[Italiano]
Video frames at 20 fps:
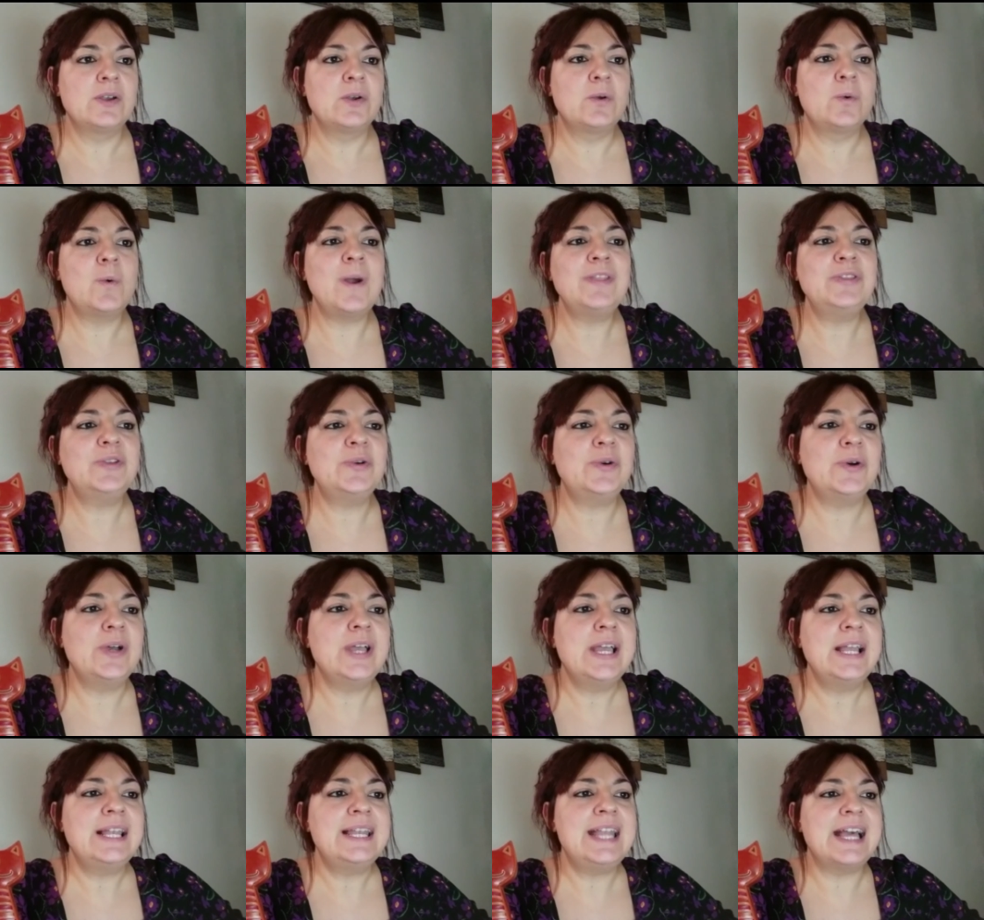Quando
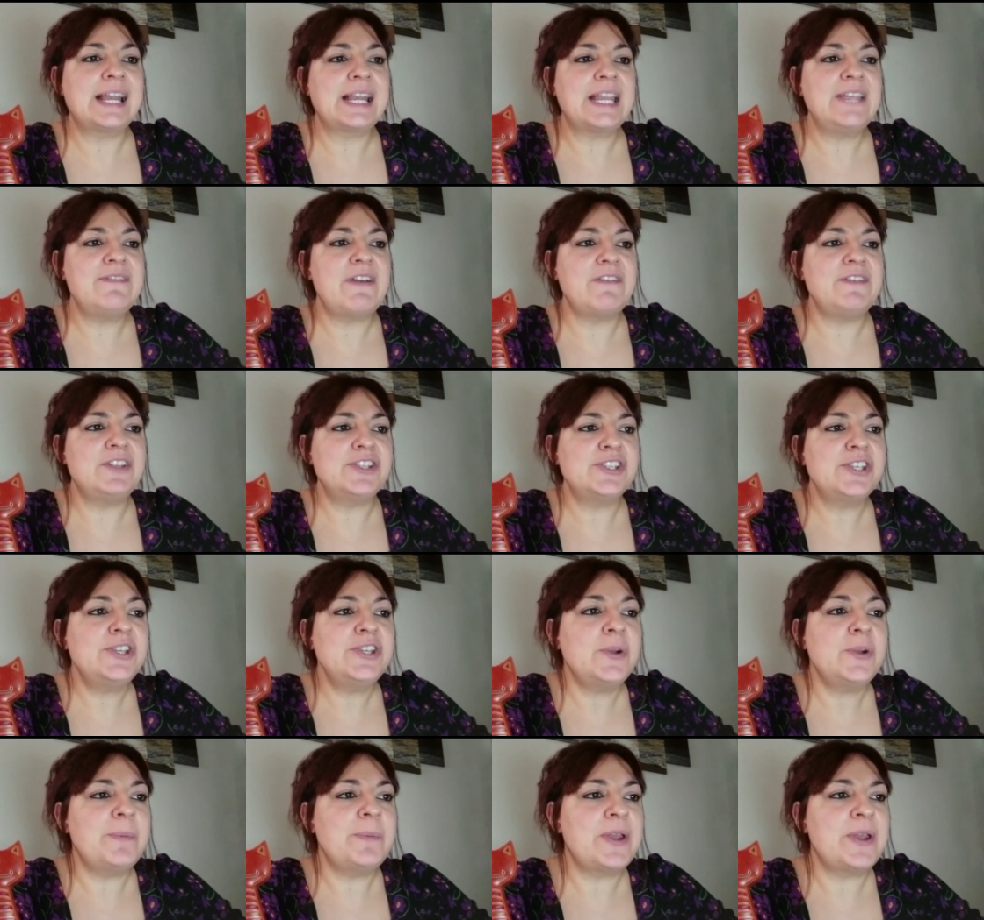le arriva
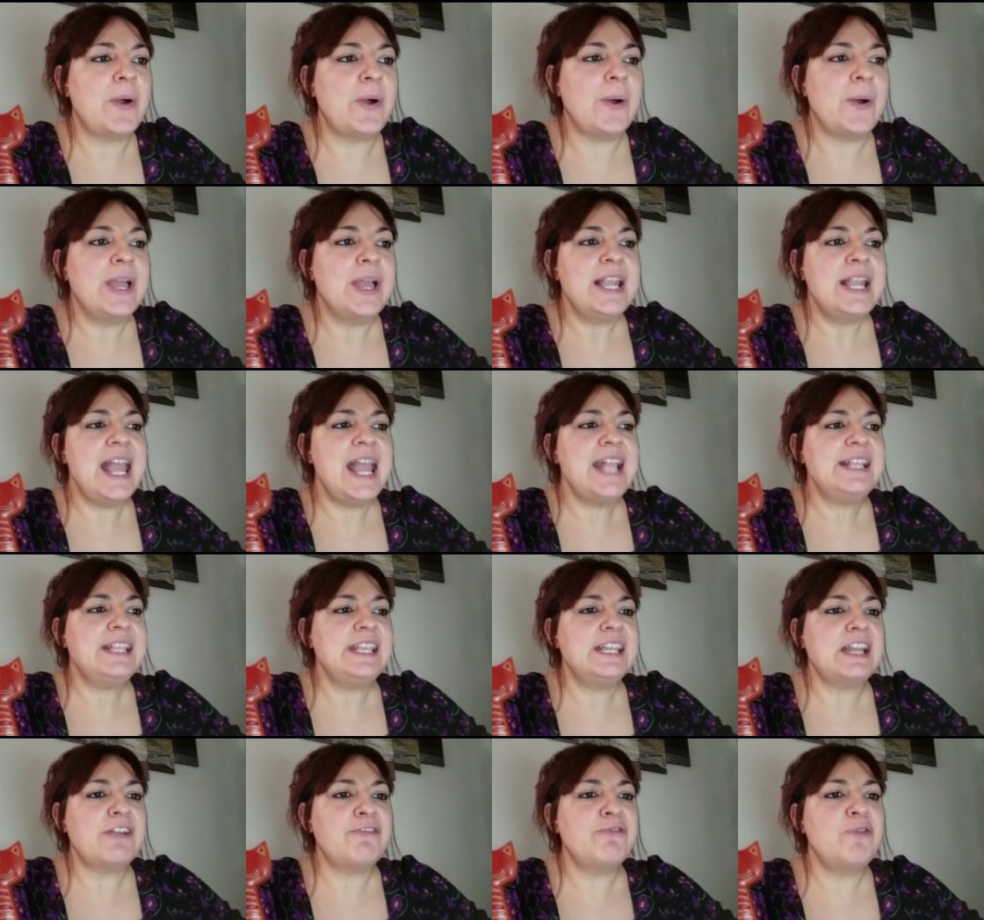vicino però, lei
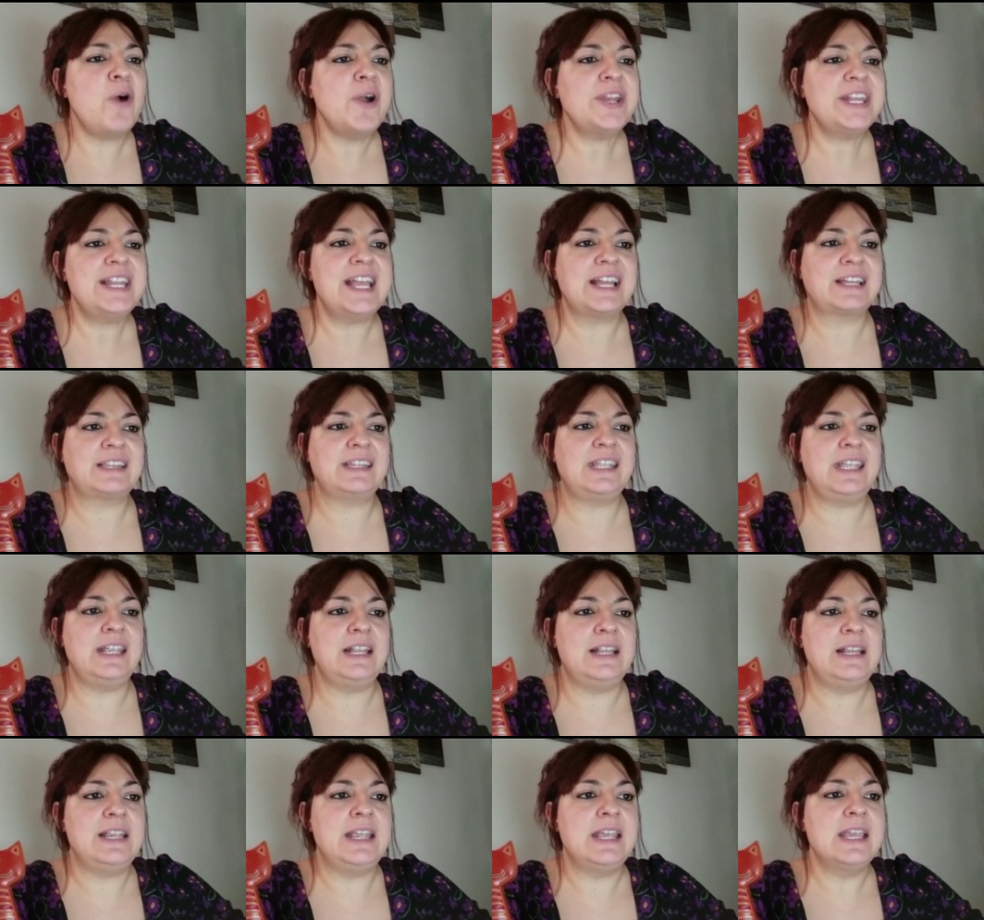tira fuori gli
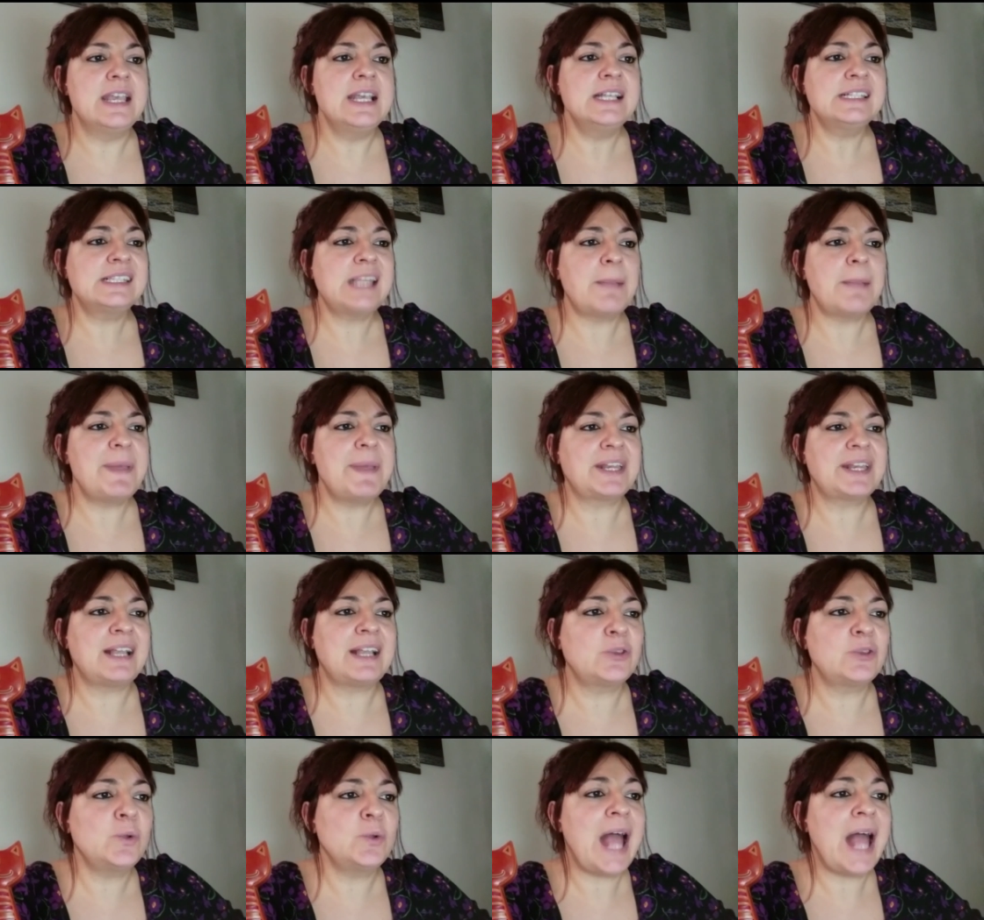artigli, sta per
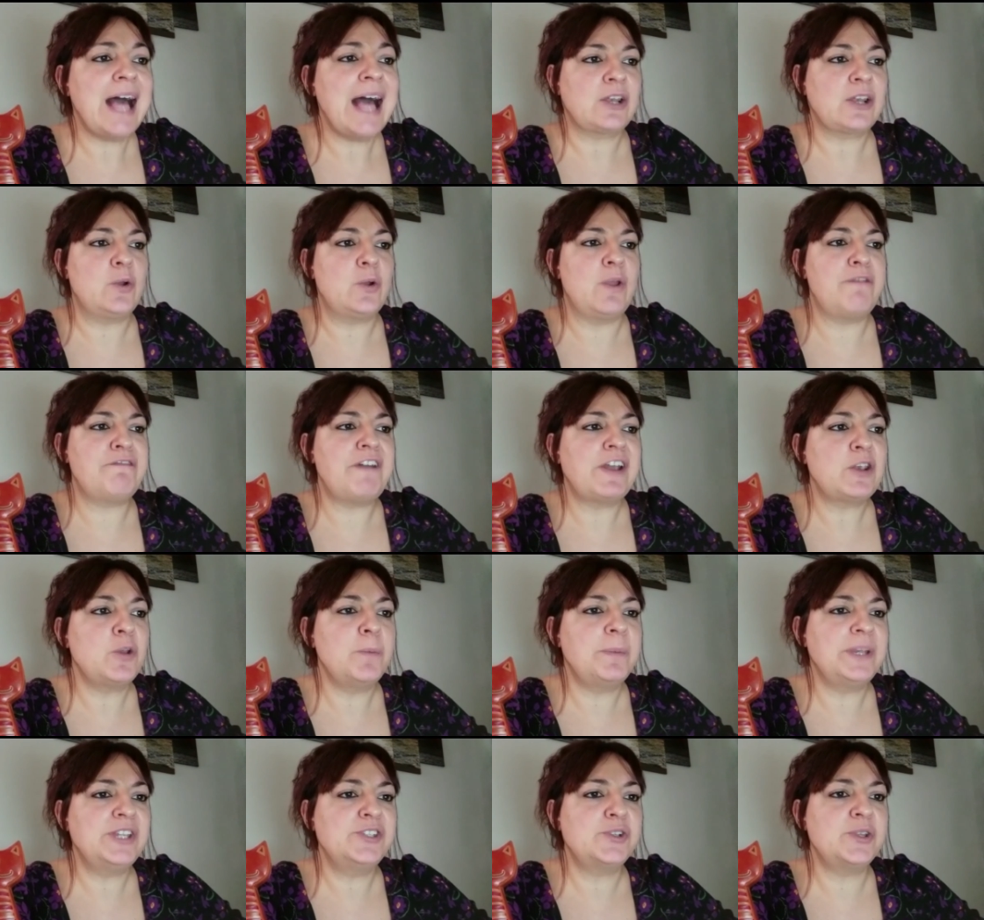catturarlo e farlo
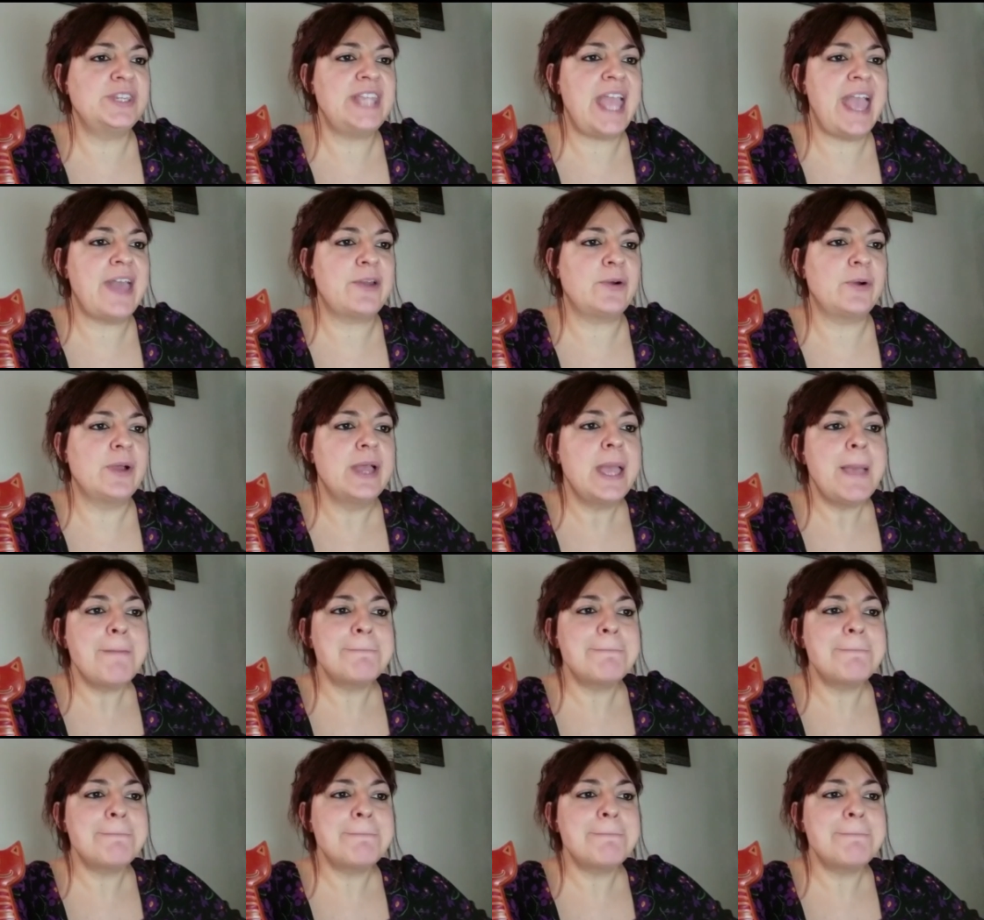prigioniero,